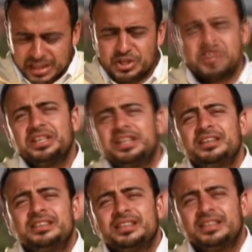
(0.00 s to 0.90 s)
علشان كده
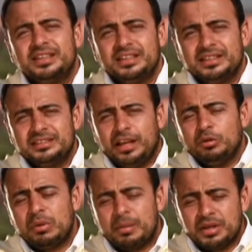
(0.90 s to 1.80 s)
تعالوا
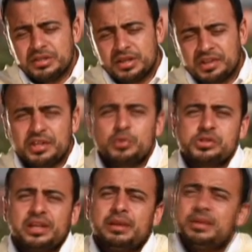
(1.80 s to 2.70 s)
مع بعض النهارده
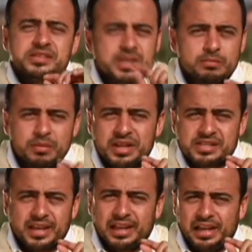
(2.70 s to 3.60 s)
نوصل لمنسك من
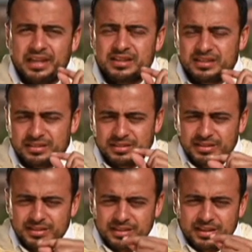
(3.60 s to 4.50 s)
مناسك الحج
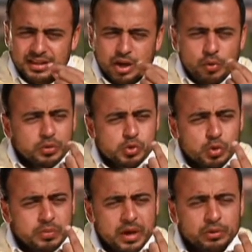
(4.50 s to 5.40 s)
هو
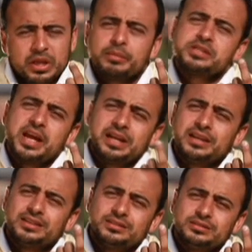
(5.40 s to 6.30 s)
نسك بياخد خمس دقايق
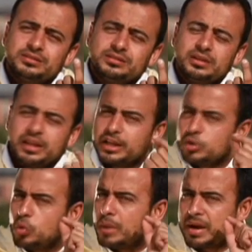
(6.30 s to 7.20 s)

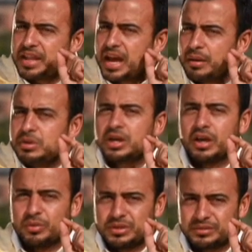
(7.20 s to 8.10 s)
لكن جواه معنى عميق
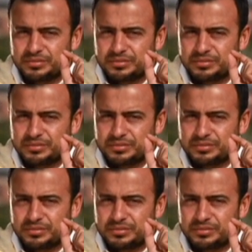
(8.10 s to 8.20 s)
قوي